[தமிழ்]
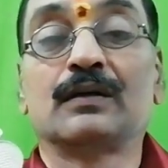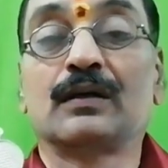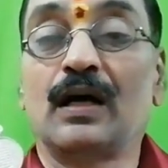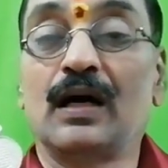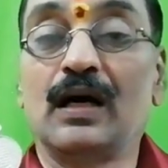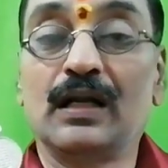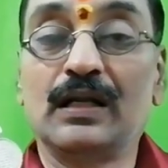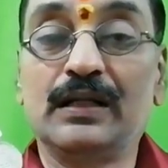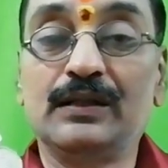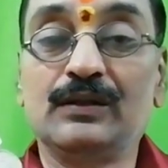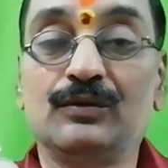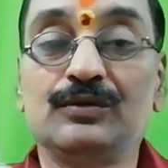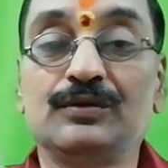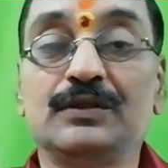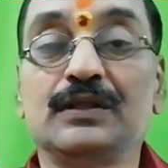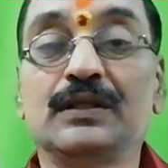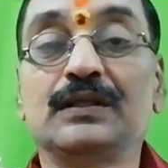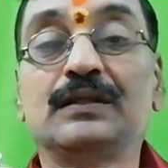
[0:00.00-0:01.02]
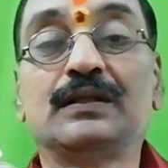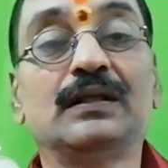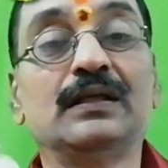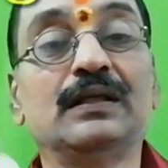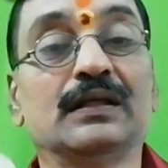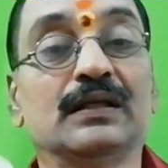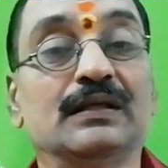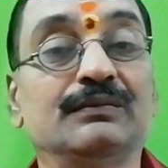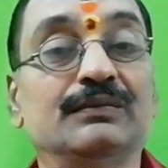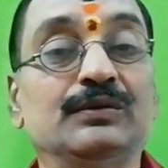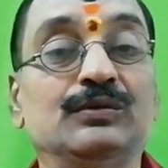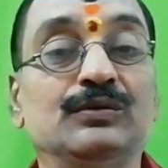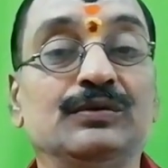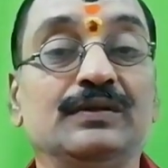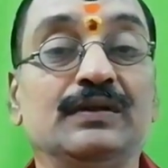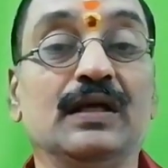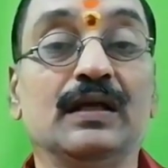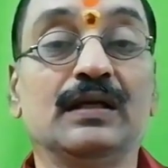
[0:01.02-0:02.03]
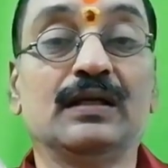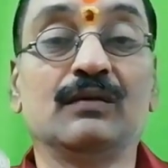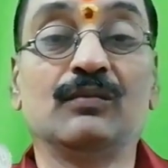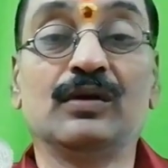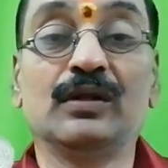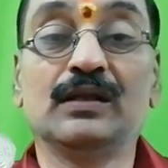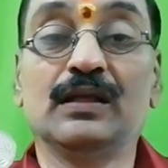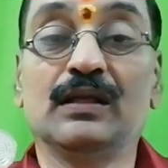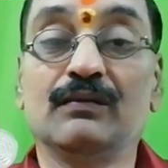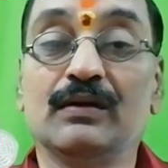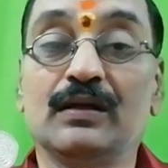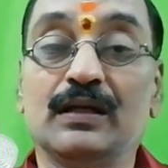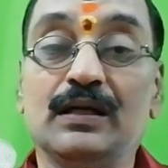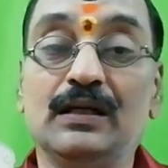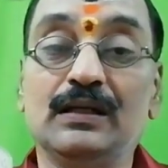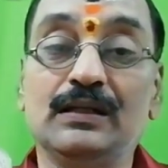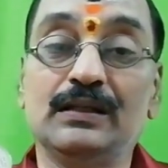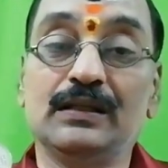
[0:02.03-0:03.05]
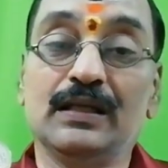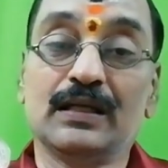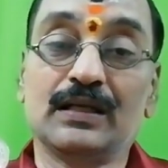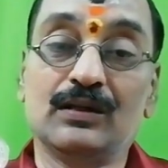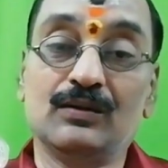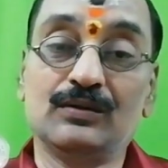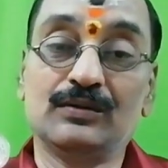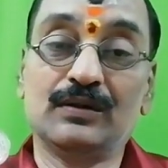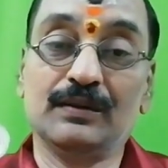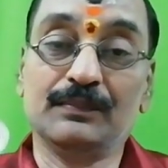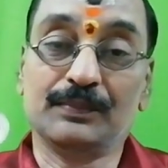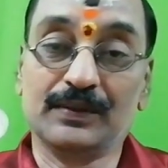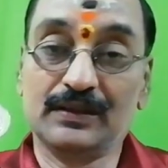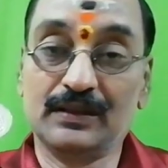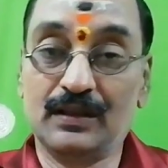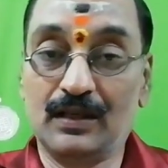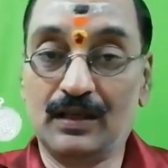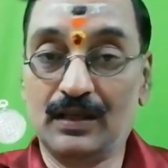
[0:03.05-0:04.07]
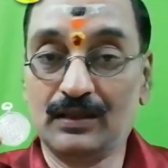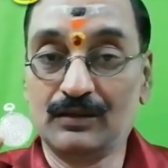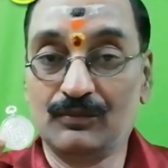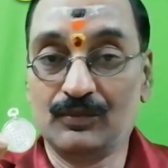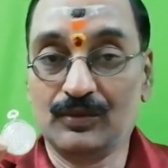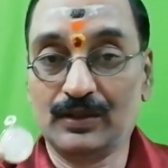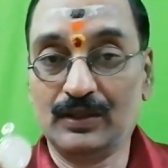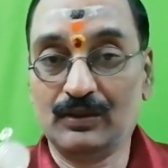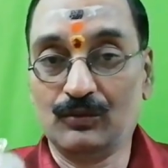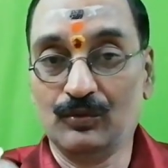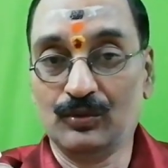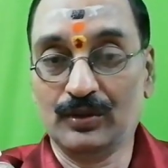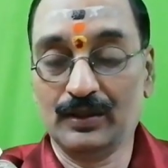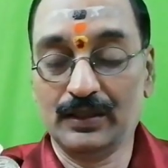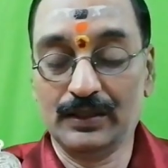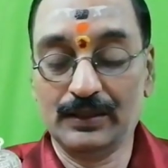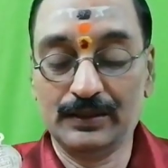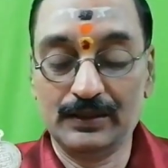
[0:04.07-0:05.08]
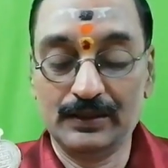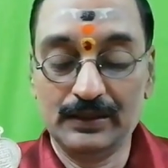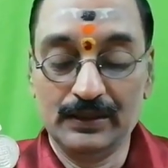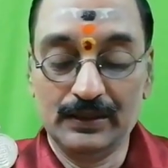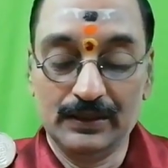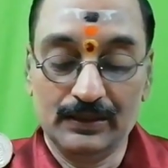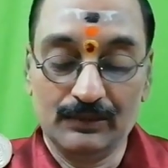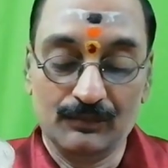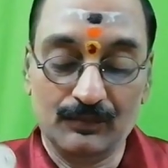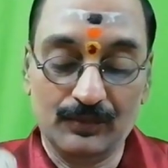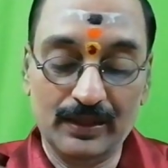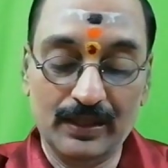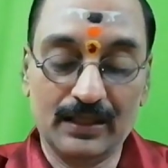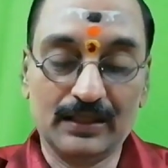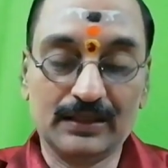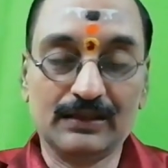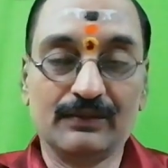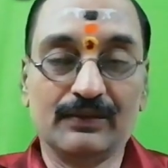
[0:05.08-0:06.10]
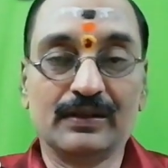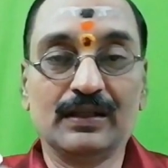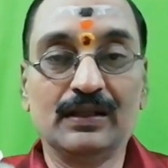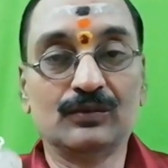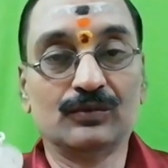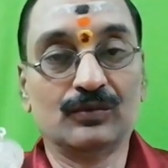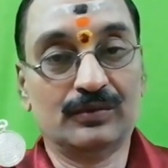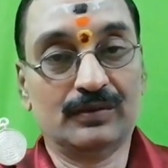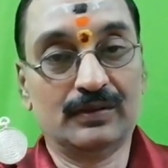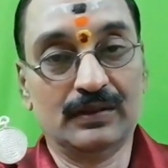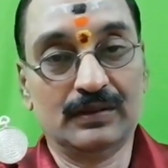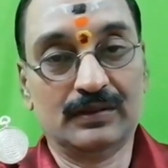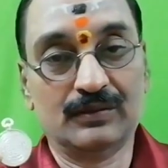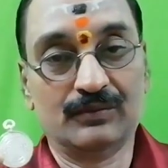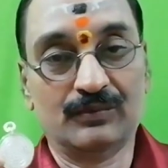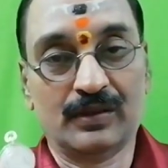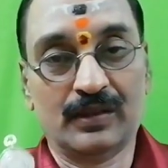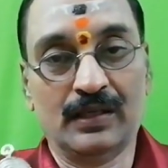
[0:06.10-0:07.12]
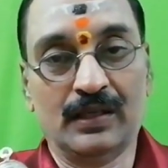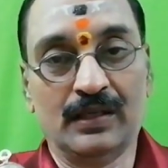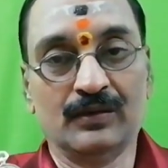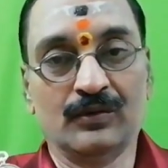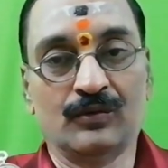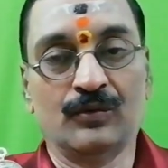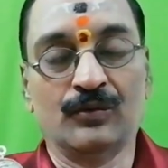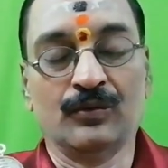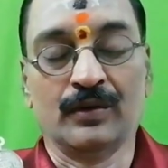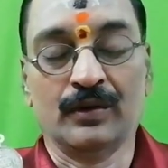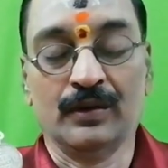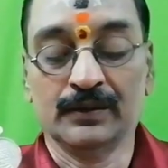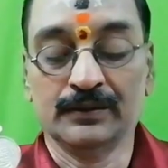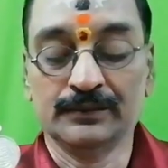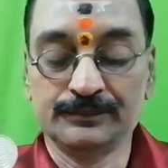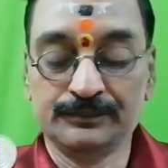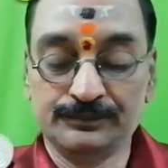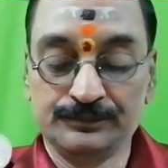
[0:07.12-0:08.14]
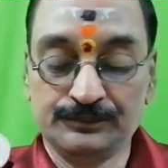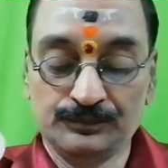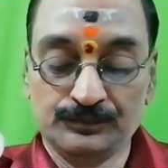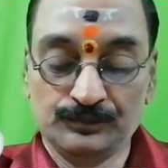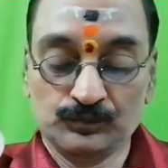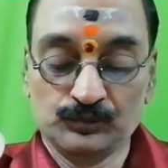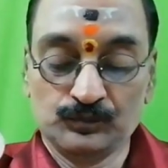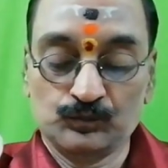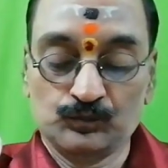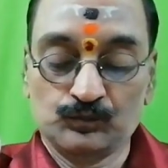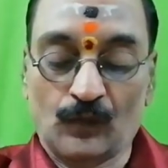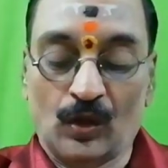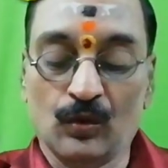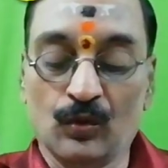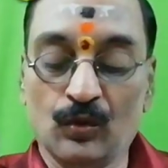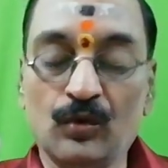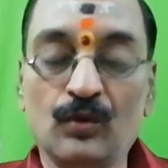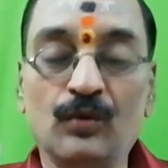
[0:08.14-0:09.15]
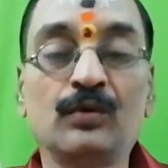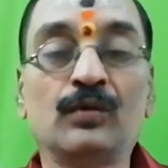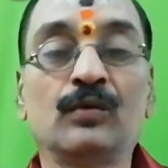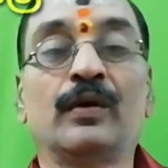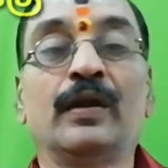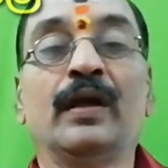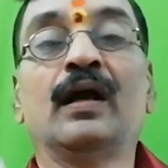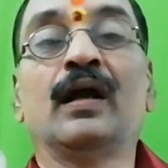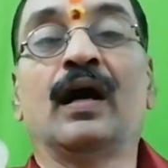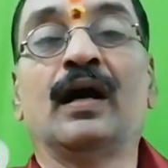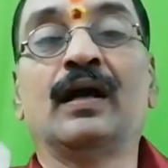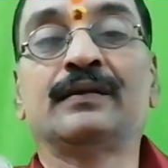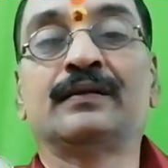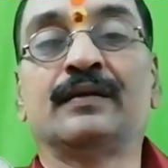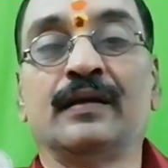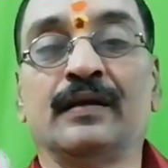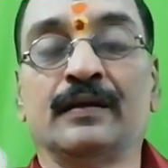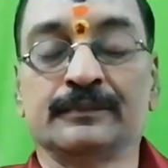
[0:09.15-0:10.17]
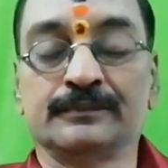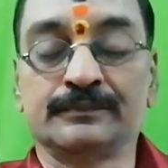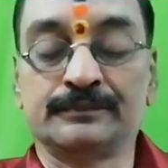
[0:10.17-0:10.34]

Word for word: காலை நூற்றி எட்டு இரவு நூற்றி எட்டு முடிந்தவர்கள் இருநூத்தி பதினாறு முறை கூறுங்கள் முடியாதவர்கள் நூற்றி எட்டு முறையாவது கூறுங்கள் குருவனுடைய காயத்ரி